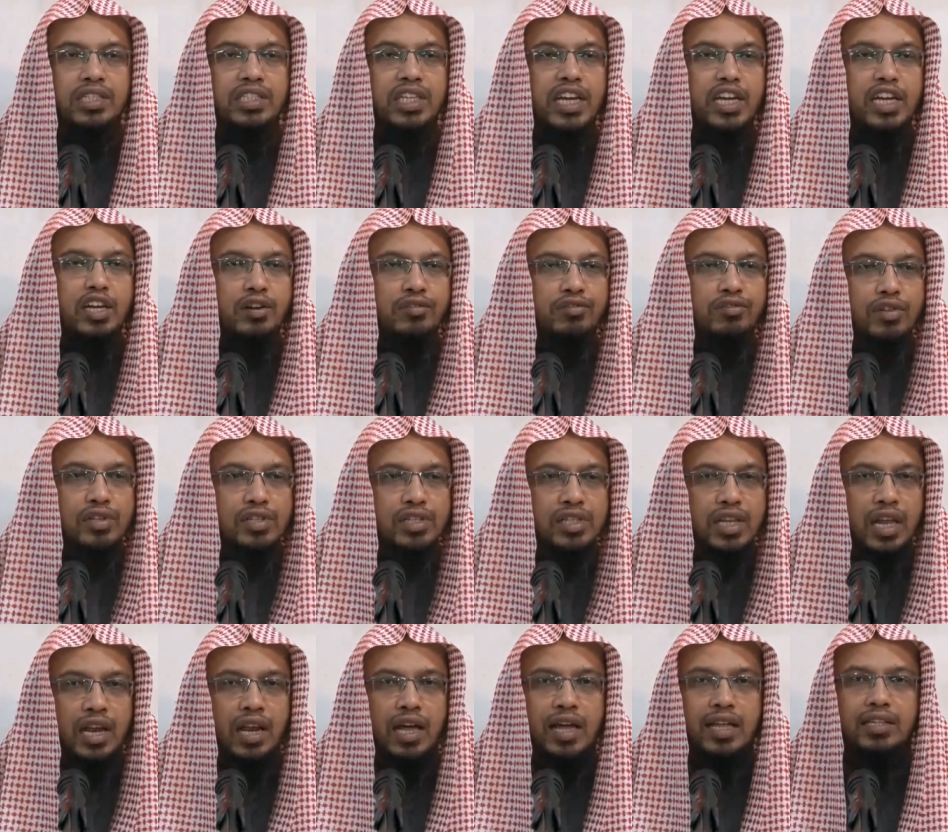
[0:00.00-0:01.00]
যেই নফল
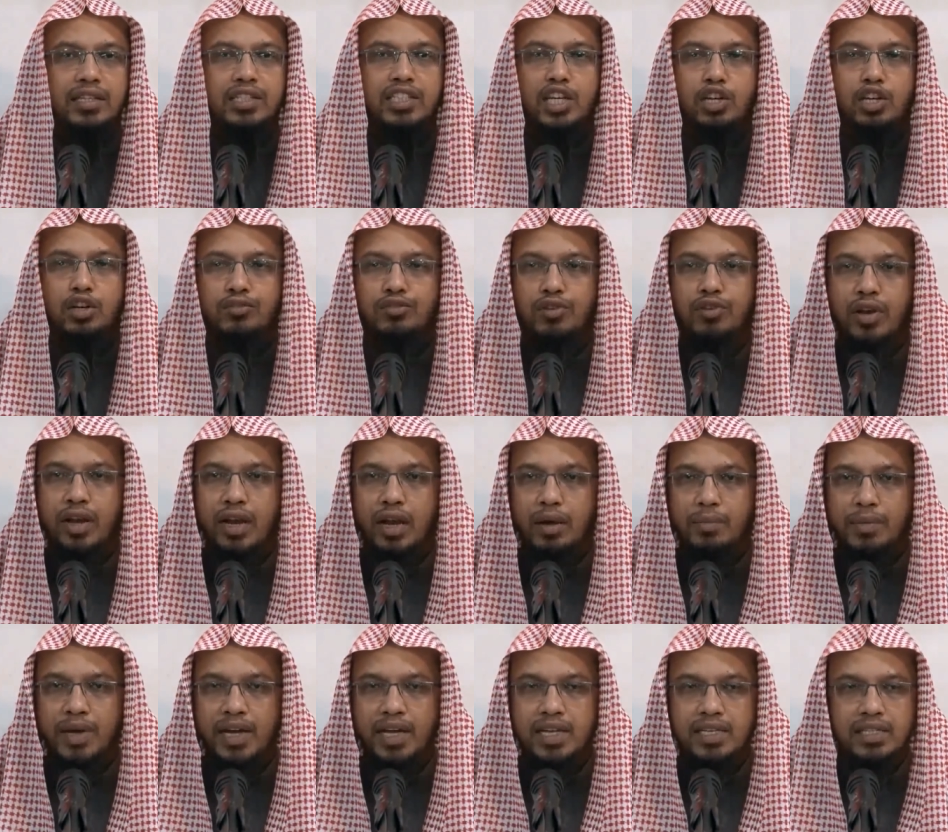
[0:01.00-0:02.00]
সালাত যেই নফল
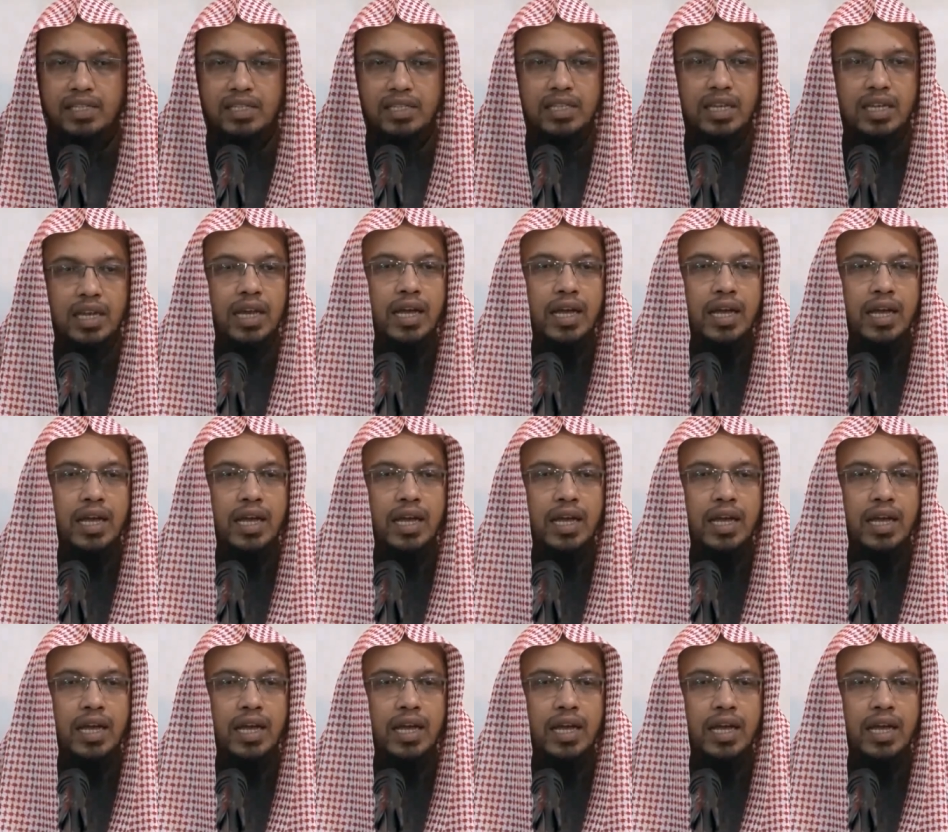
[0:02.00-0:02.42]
নামাজ